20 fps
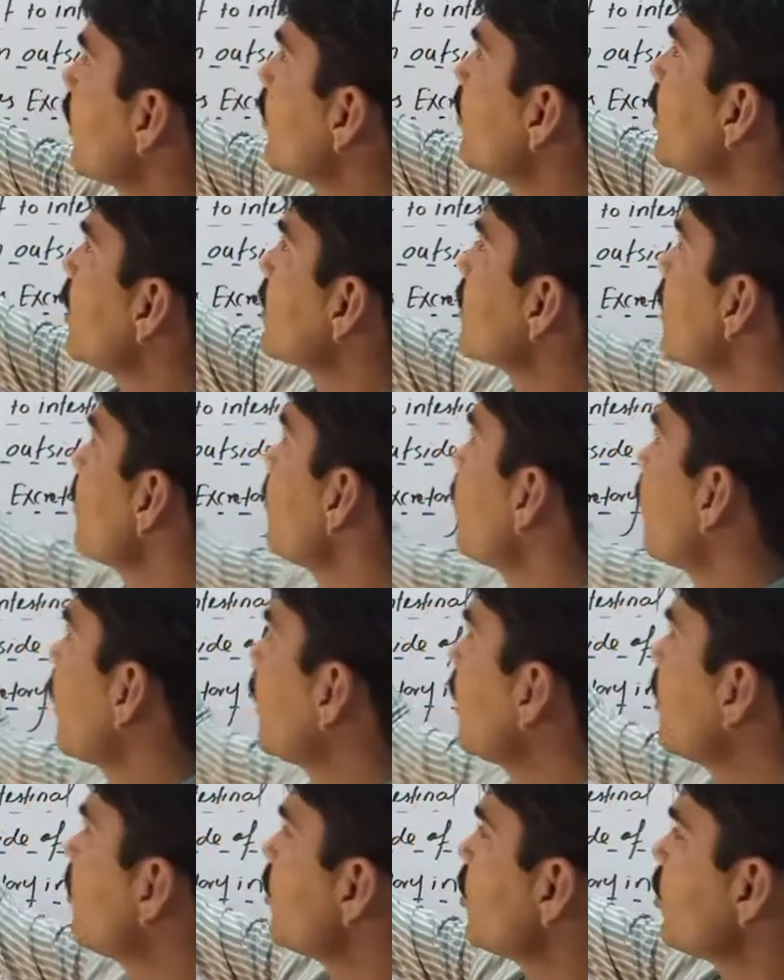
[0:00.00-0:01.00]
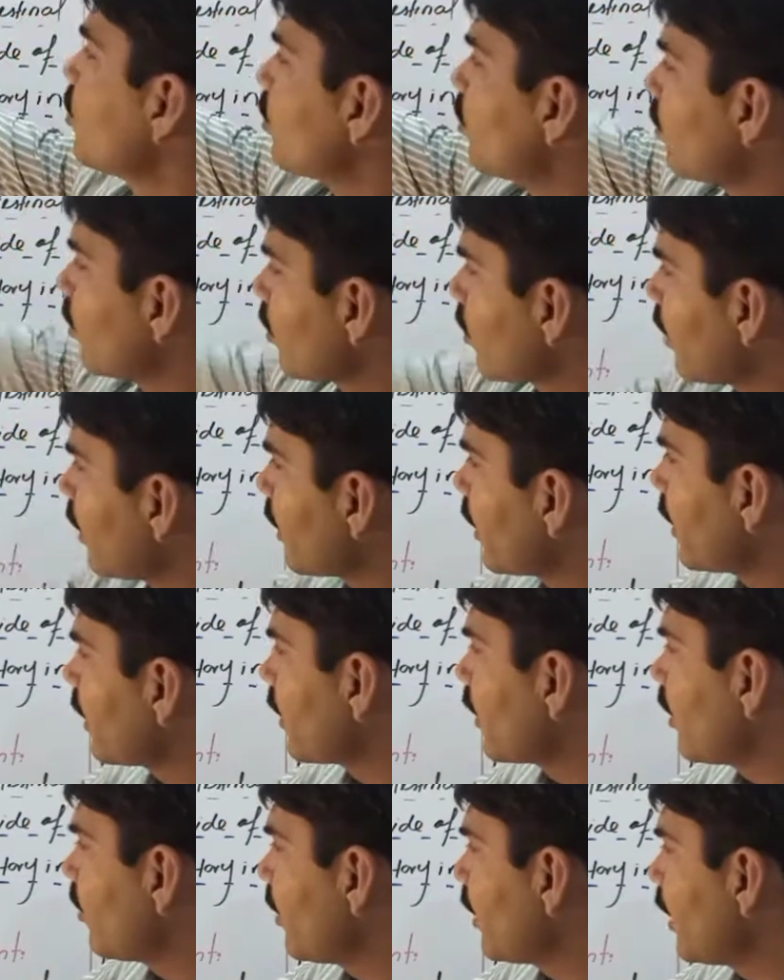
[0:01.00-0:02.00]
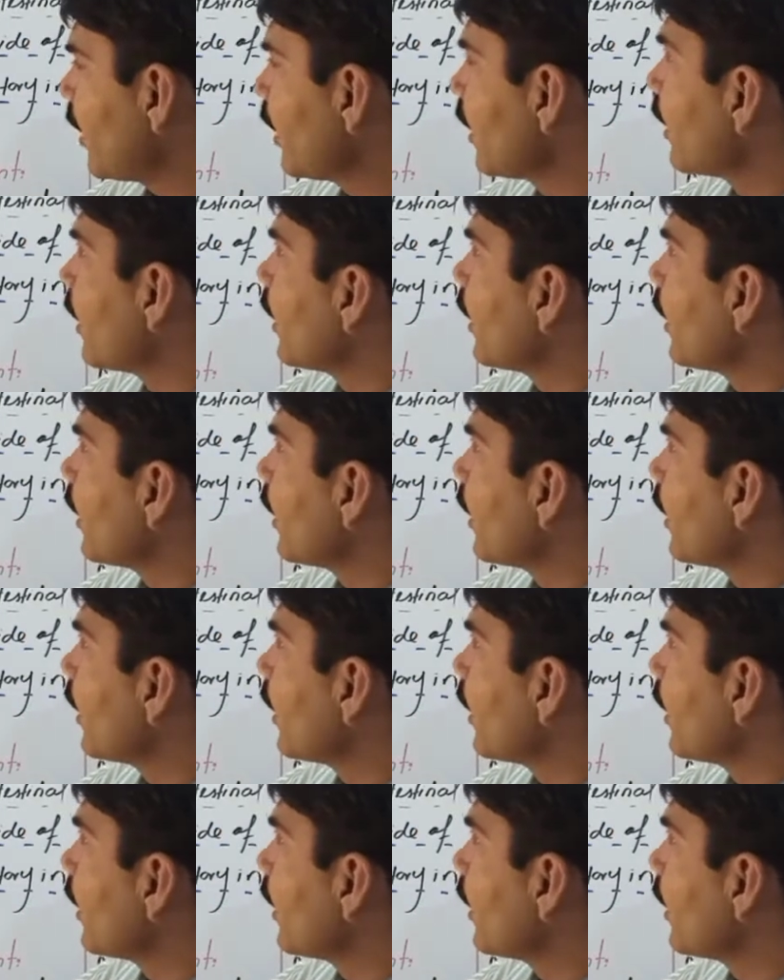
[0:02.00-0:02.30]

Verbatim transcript: हमने सब फाइलम यूरोकॉर्डेटा में